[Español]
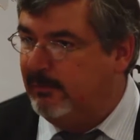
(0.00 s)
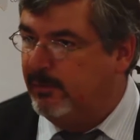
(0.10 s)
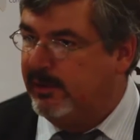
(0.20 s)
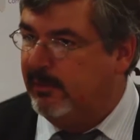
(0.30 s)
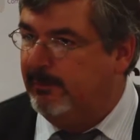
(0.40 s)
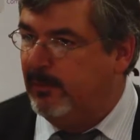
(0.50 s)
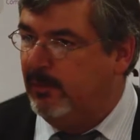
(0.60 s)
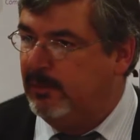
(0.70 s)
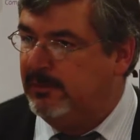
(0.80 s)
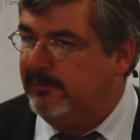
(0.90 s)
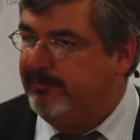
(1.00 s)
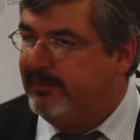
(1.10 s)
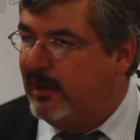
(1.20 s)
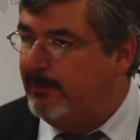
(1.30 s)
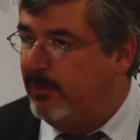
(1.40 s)
por ejemplo,
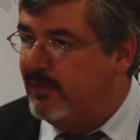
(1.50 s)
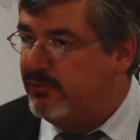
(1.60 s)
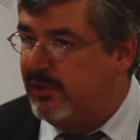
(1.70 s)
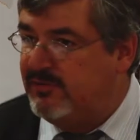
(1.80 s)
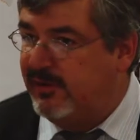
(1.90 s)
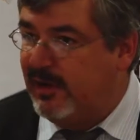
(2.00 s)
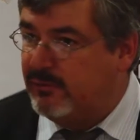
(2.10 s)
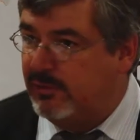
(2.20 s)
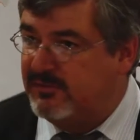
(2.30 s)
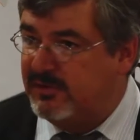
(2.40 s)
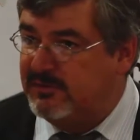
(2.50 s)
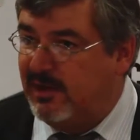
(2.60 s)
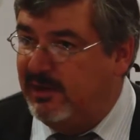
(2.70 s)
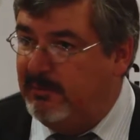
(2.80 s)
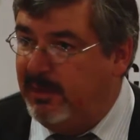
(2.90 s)
las poblaciones en la zona
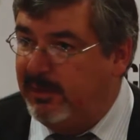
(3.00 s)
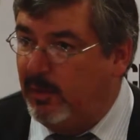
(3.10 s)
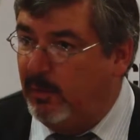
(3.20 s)
central de México,